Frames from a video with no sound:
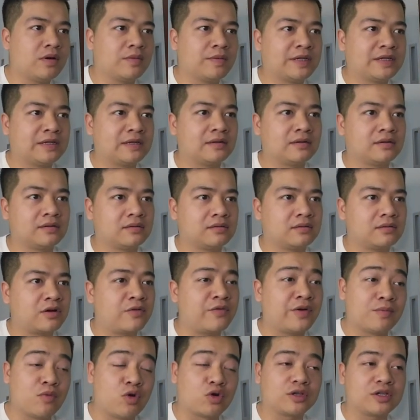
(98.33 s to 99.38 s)
ở bên, không
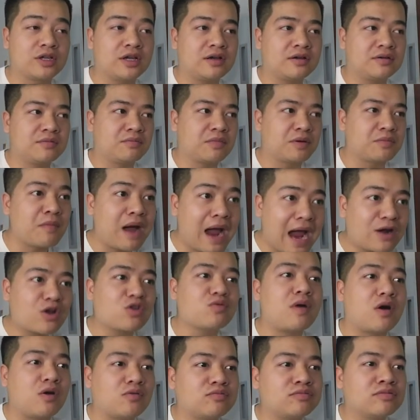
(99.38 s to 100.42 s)
phải một nhá, mà 3 đội
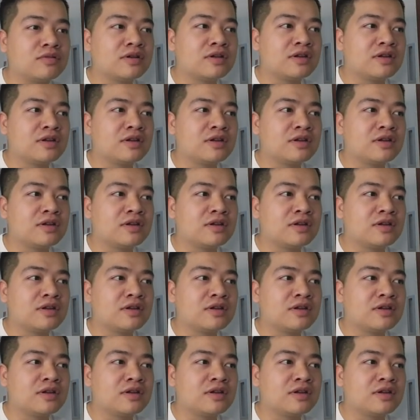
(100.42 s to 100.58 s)
bóng